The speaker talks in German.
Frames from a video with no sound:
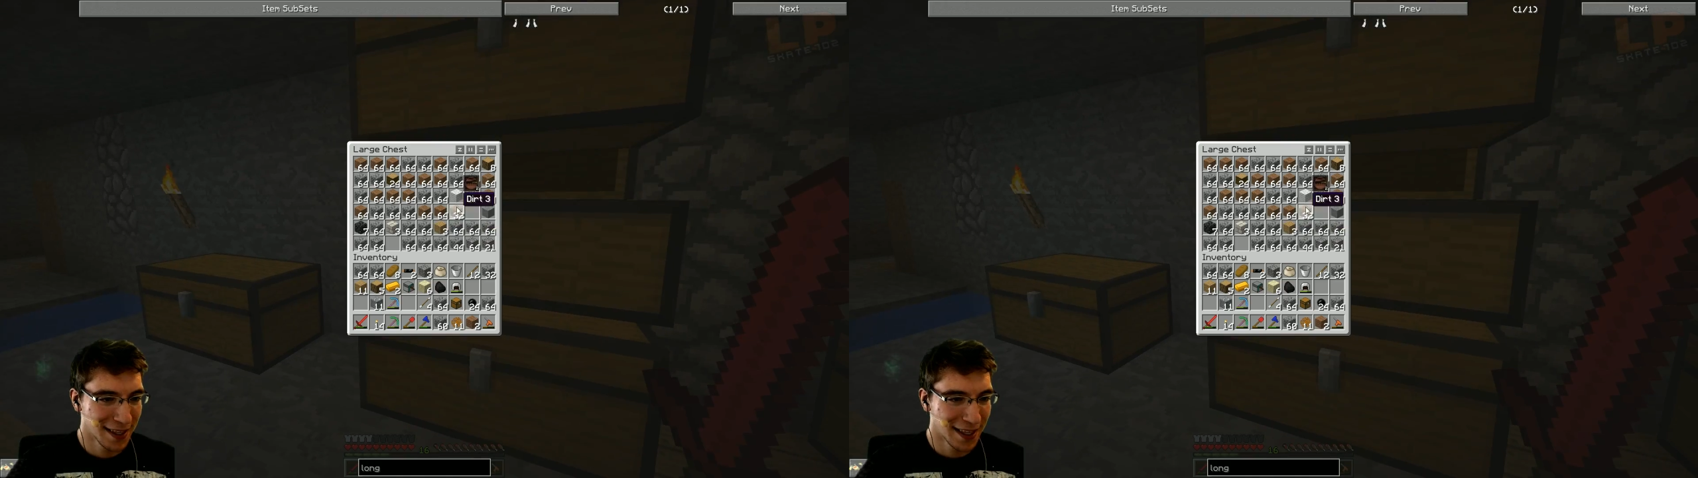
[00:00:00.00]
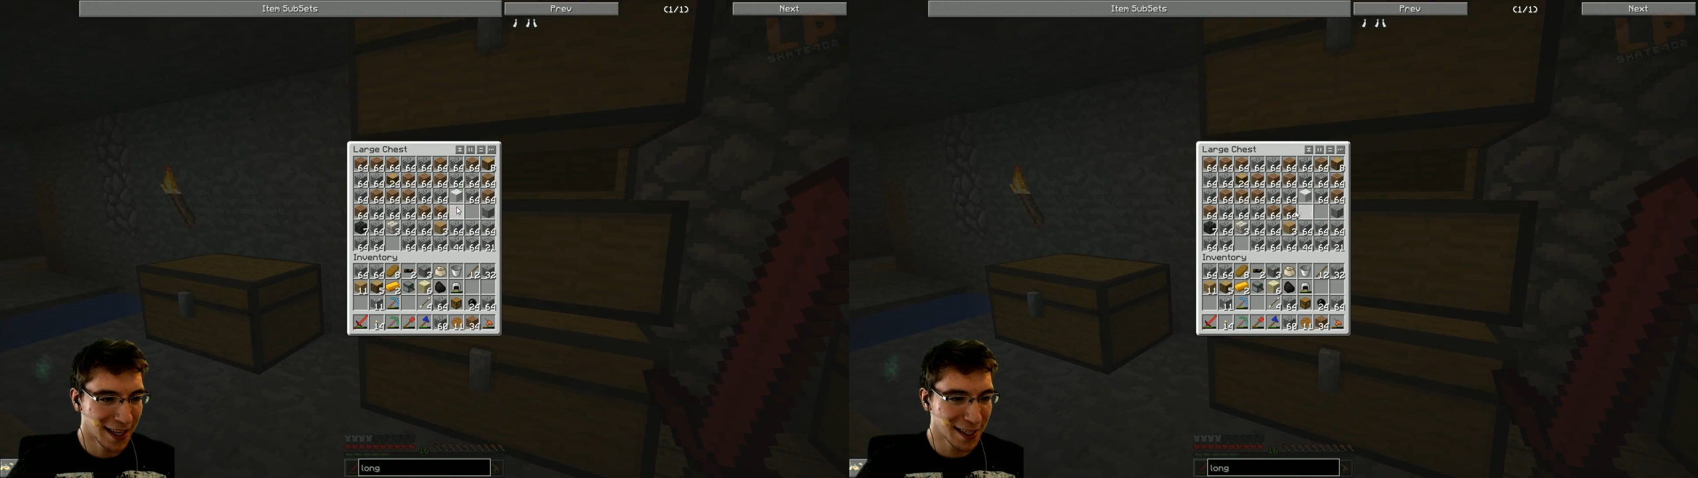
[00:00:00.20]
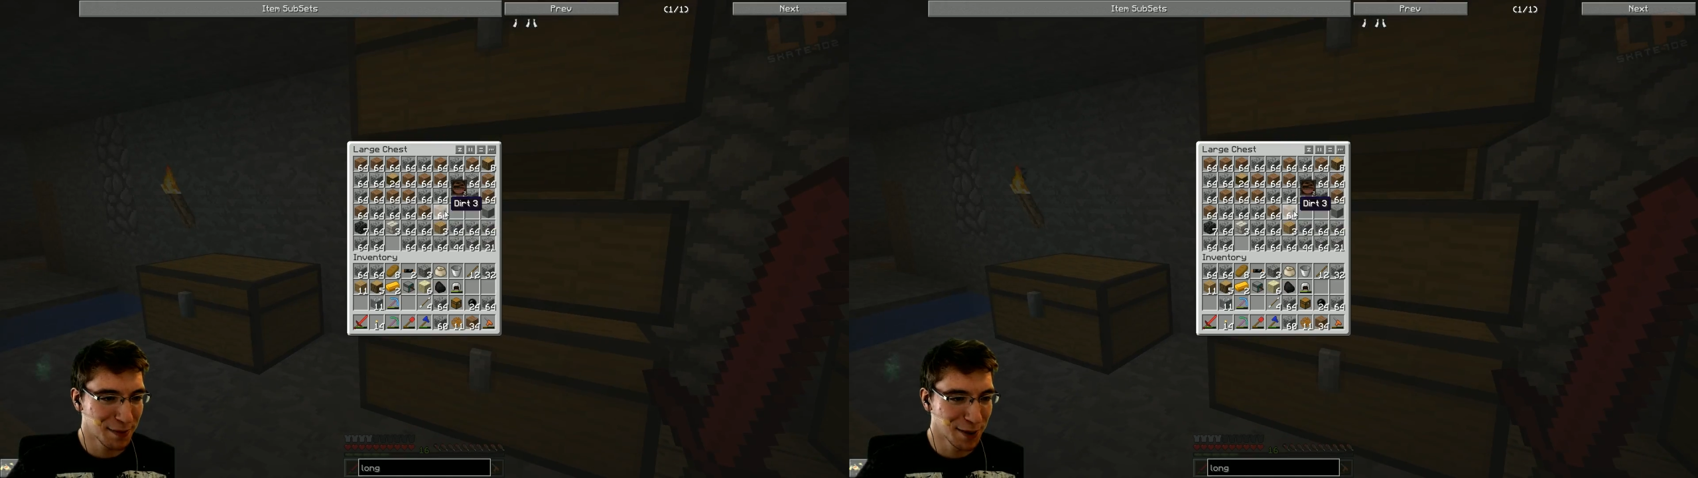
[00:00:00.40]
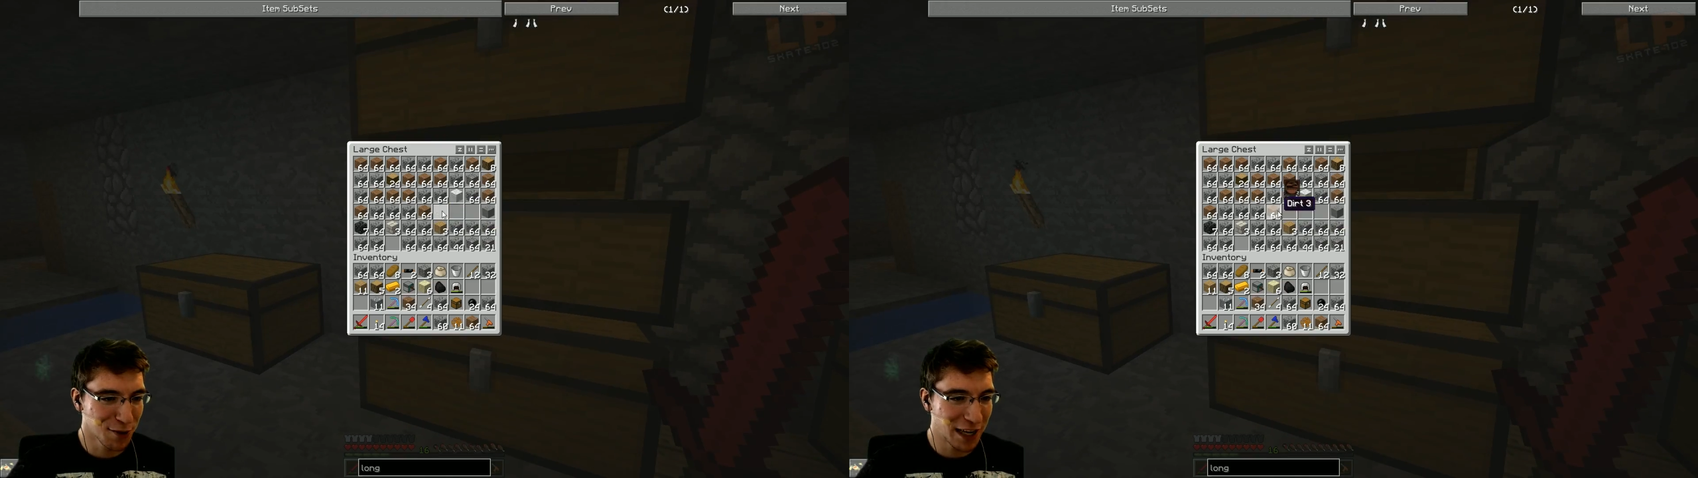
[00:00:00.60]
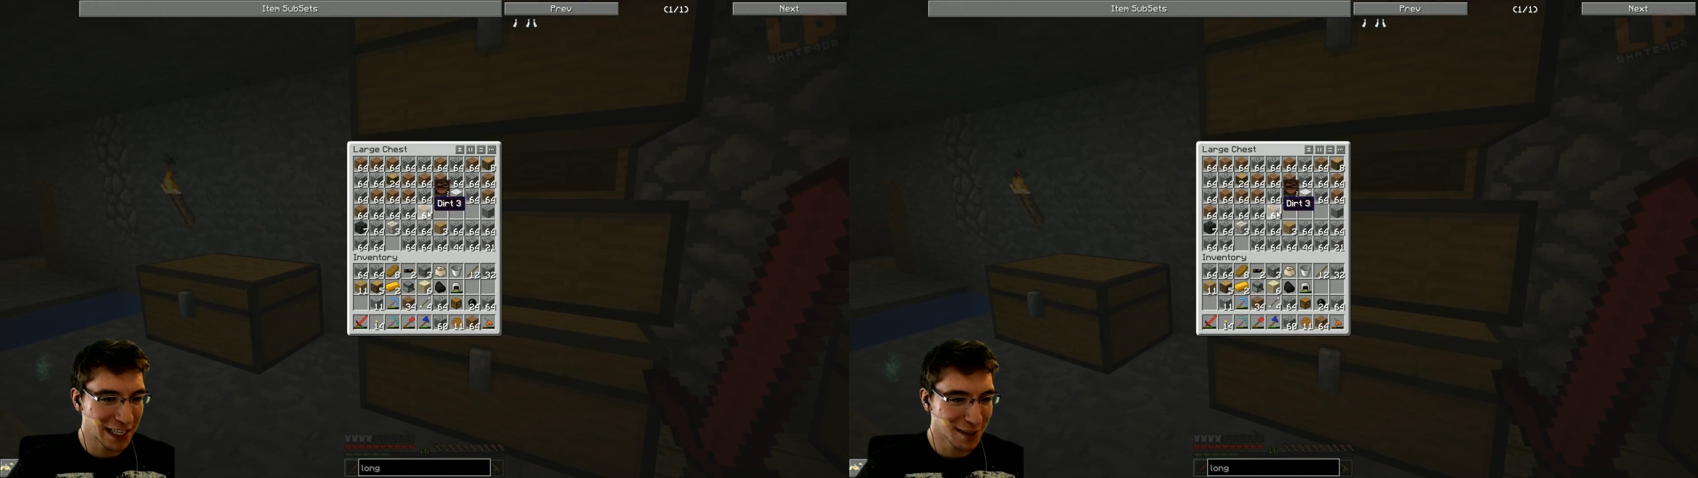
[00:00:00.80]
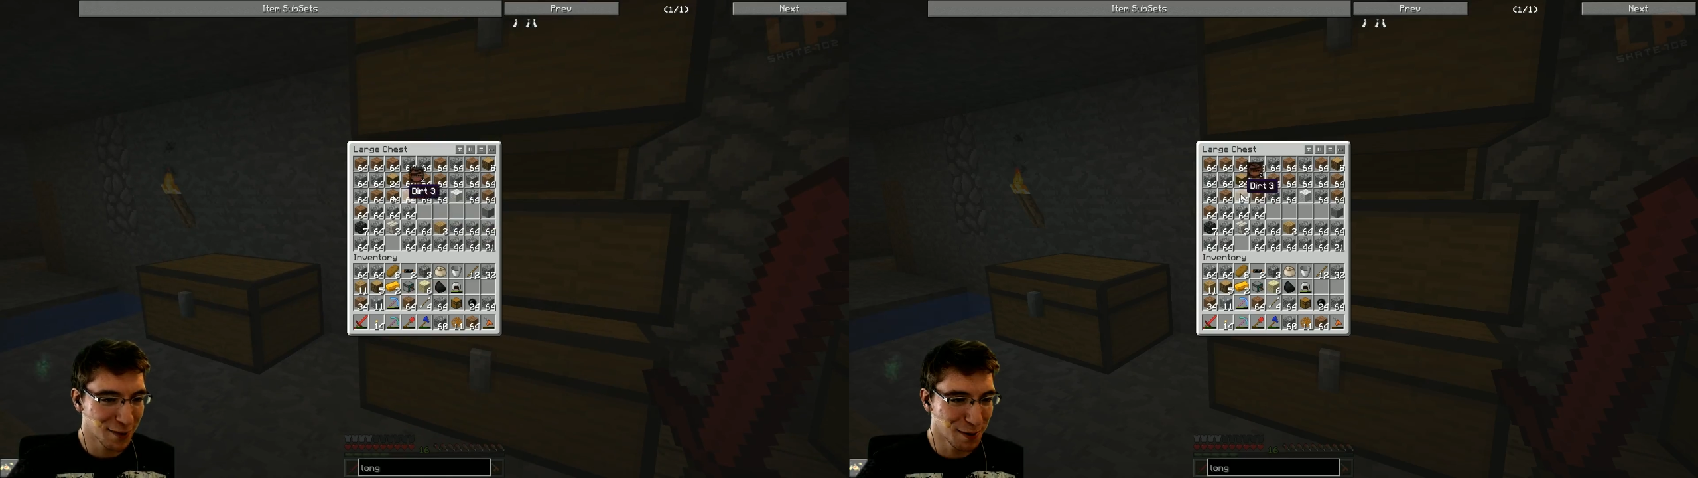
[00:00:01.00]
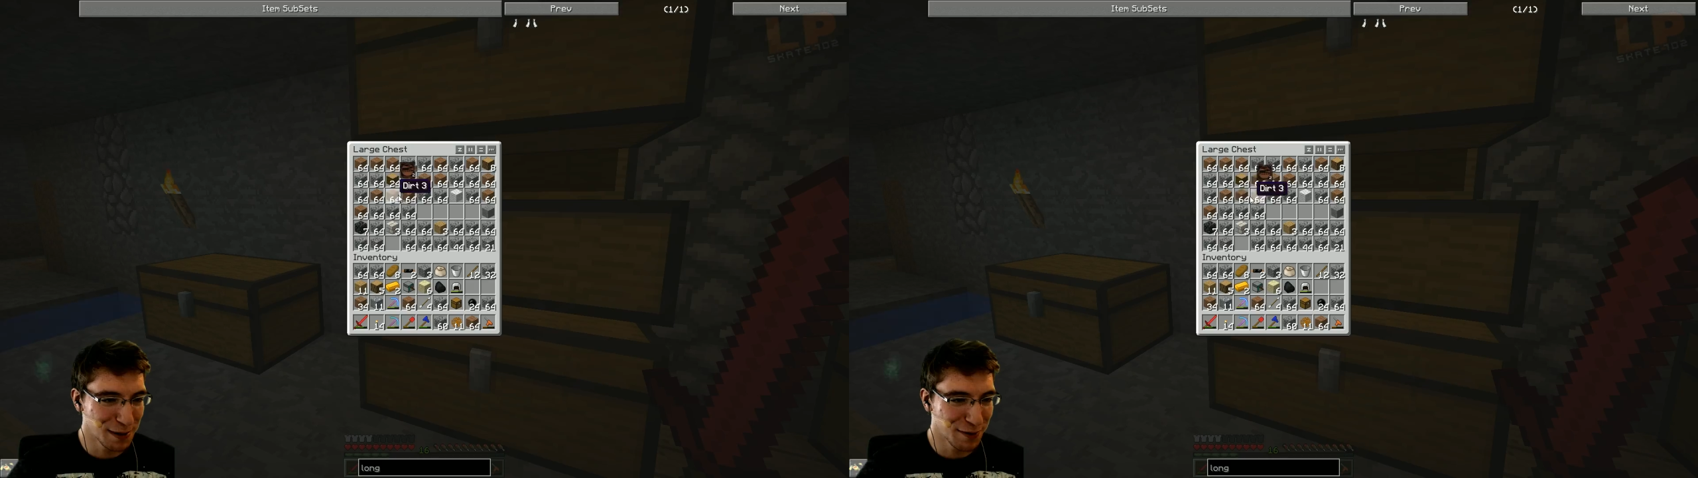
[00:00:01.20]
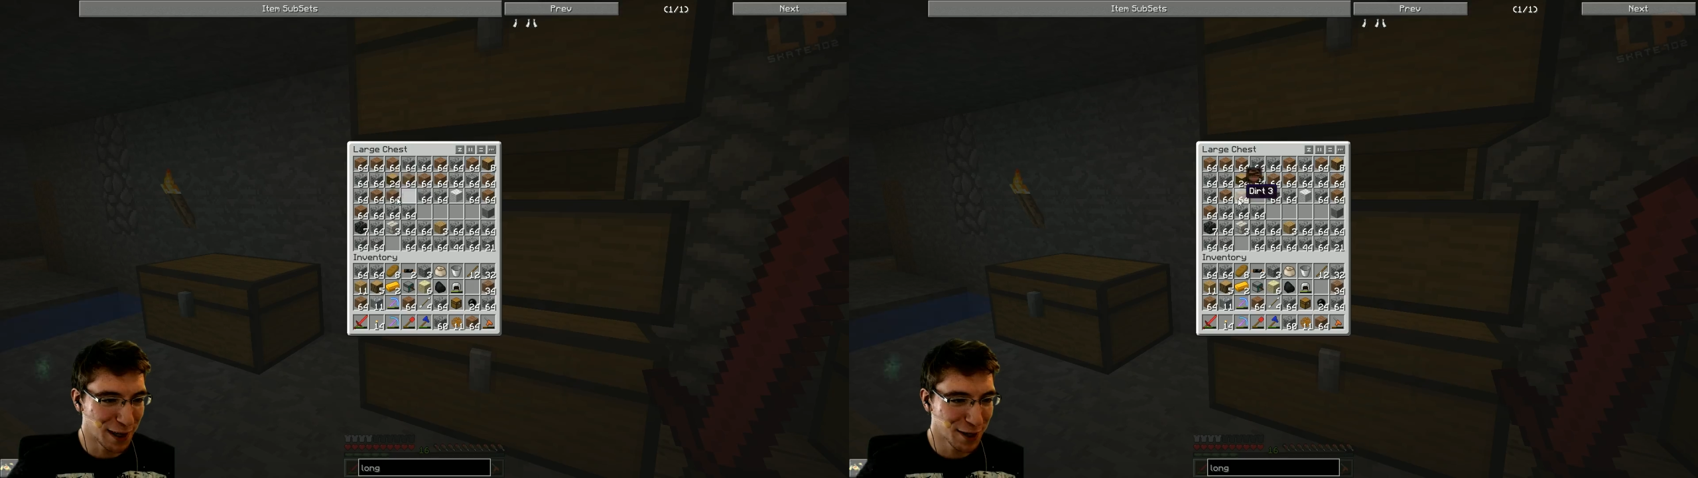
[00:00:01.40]
Ah, ich bin so ein schlechtes
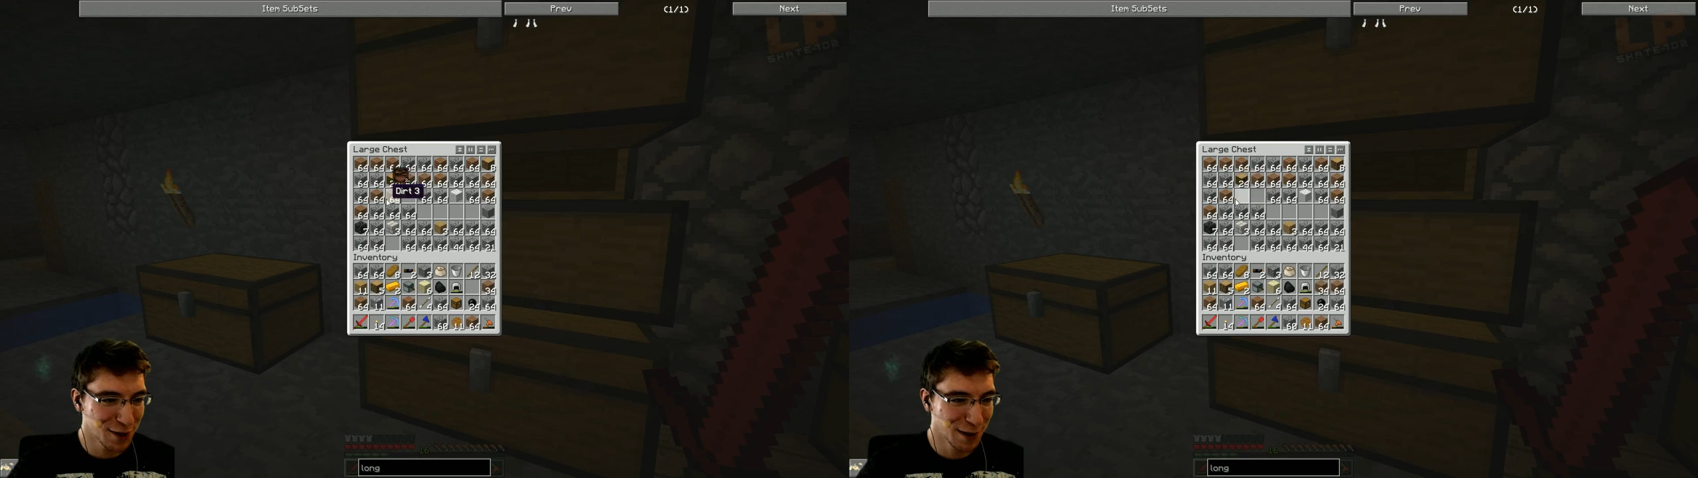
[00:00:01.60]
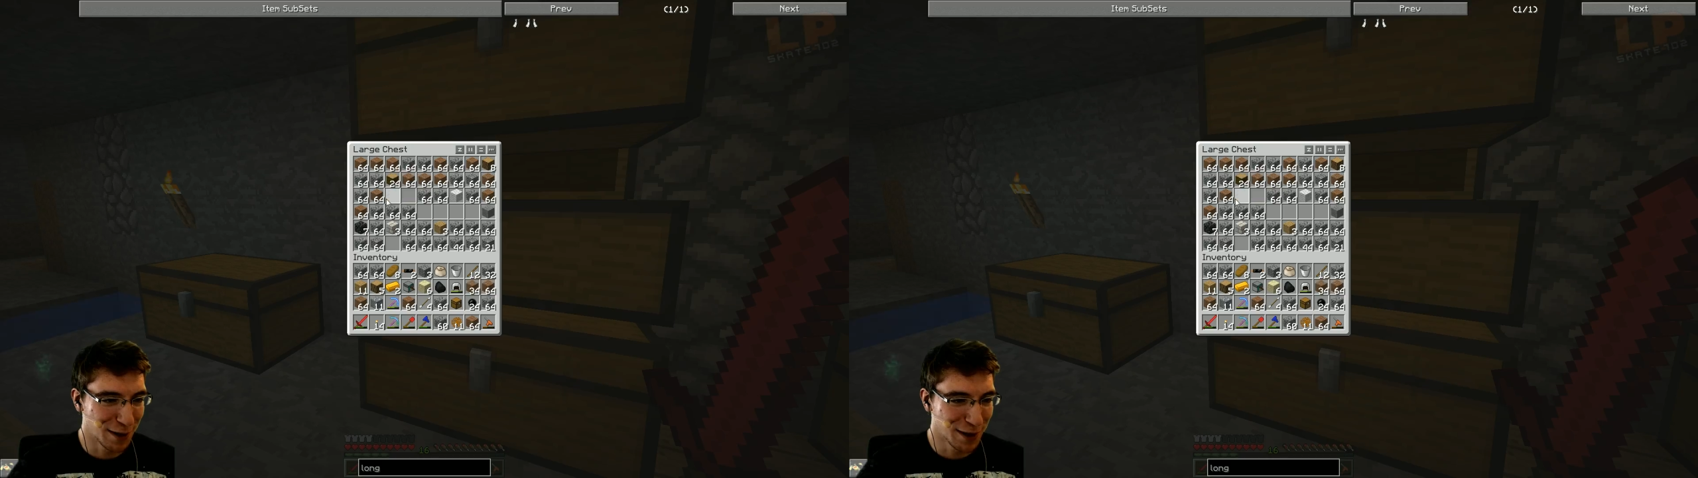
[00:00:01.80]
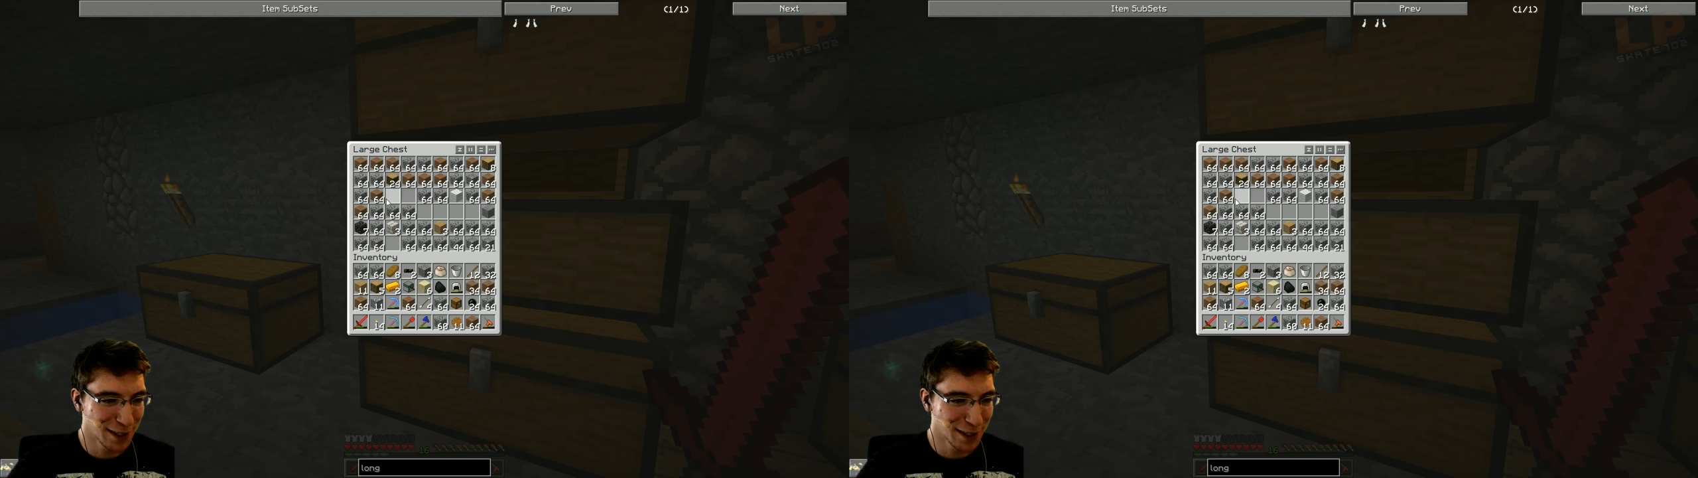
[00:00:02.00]
Vorbild für alle Schüler und